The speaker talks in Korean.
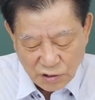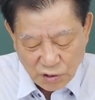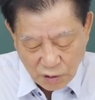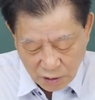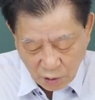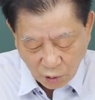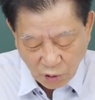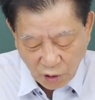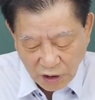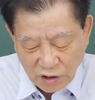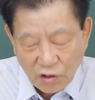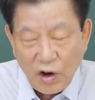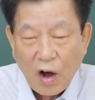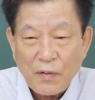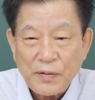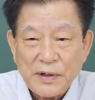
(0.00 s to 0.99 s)

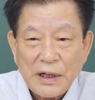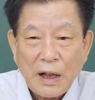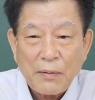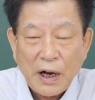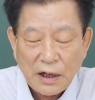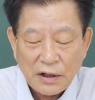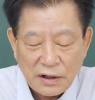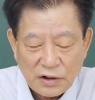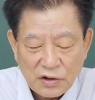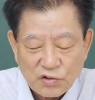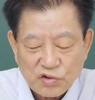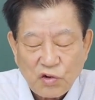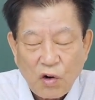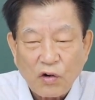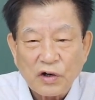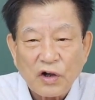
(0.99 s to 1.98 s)
논어에도 나옵니다만은
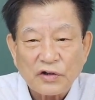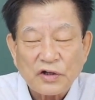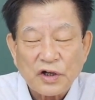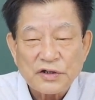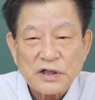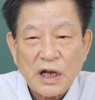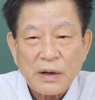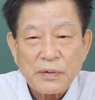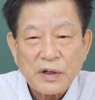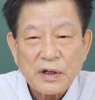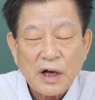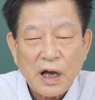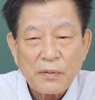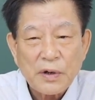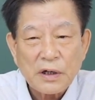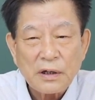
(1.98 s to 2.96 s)
주공은 어떤
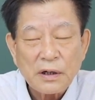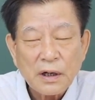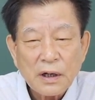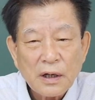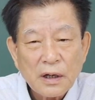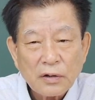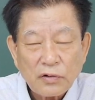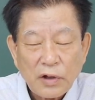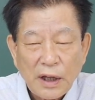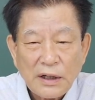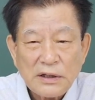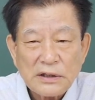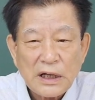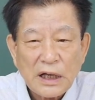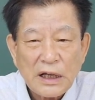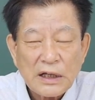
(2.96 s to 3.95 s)
사람인가 하면은
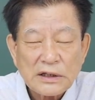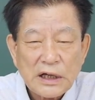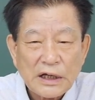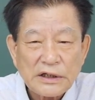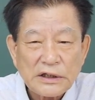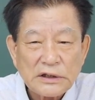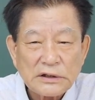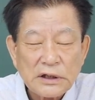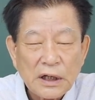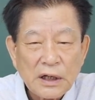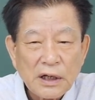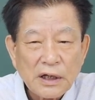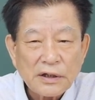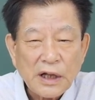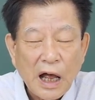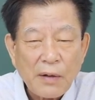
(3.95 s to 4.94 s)
굉장히
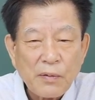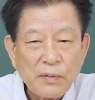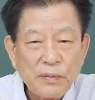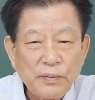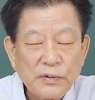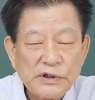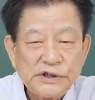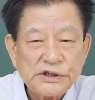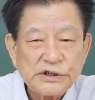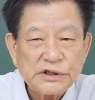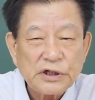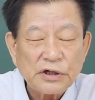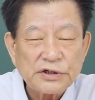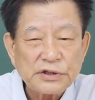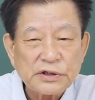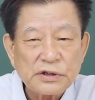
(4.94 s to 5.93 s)
남을
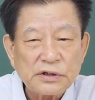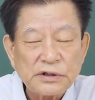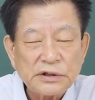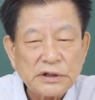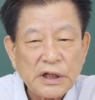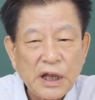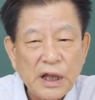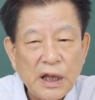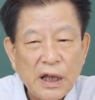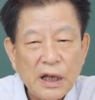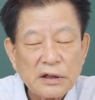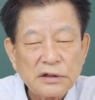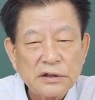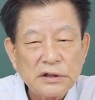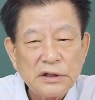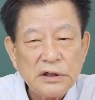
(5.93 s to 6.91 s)
시켰을
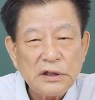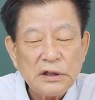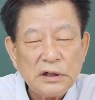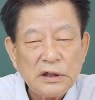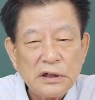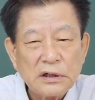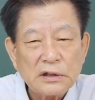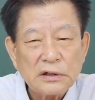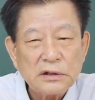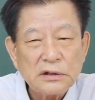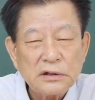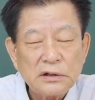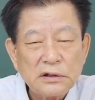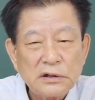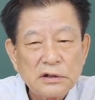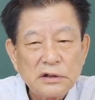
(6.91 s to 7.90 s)
때의 그
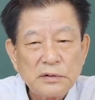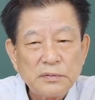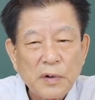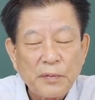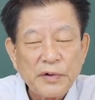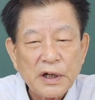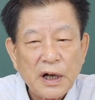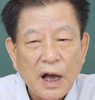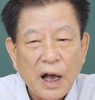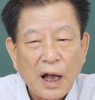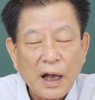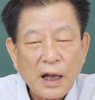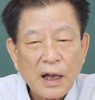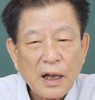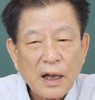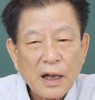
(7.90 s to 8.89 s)
뭡니까?
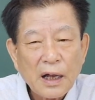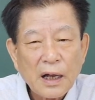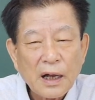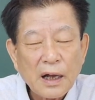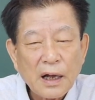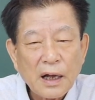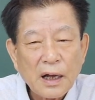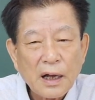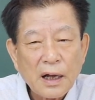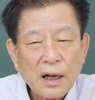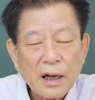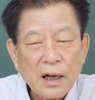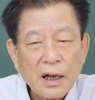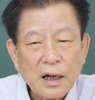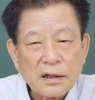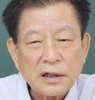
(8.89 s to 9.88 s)

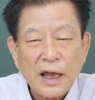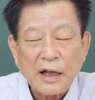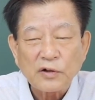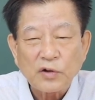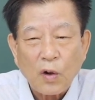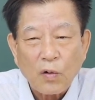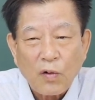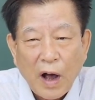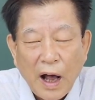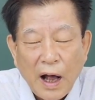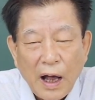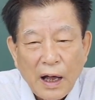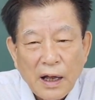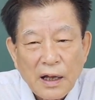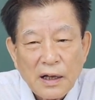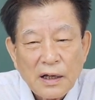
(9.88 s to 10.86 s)
그
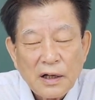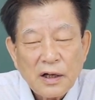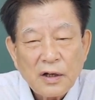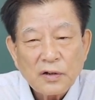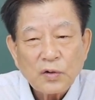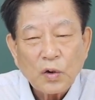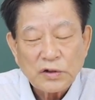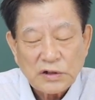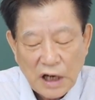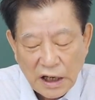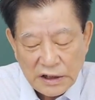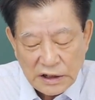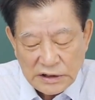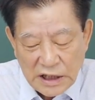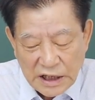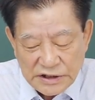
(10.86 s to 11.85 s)
행동과 또
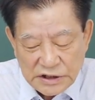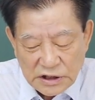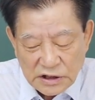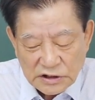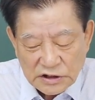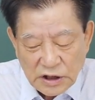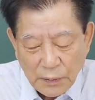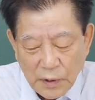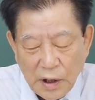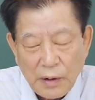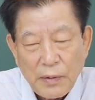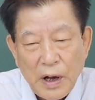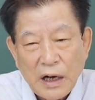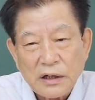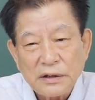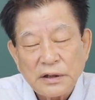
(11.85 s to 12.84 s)
자기 자신을
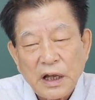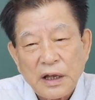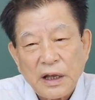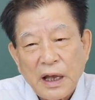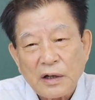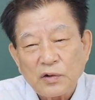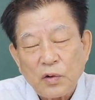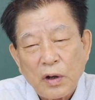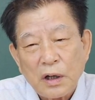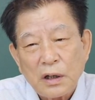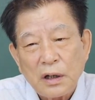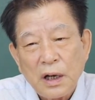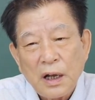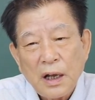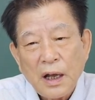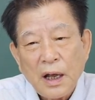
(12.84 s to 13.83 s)
점검하는 데의
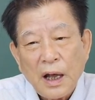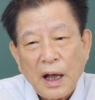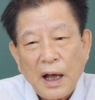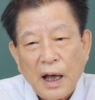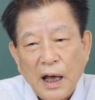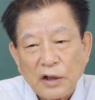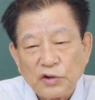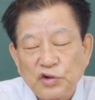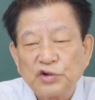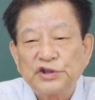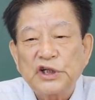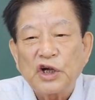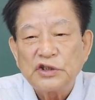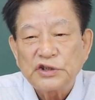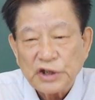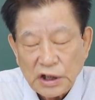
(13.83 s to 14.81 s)
행동에는 아주
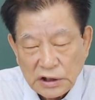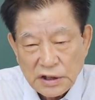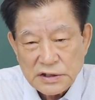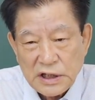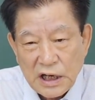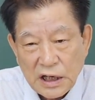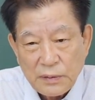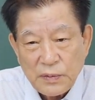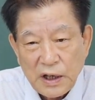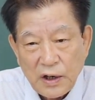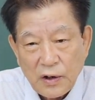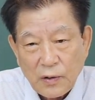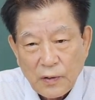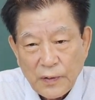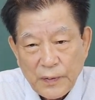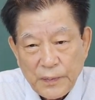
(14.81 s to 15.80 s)
철저했던 사람이에요.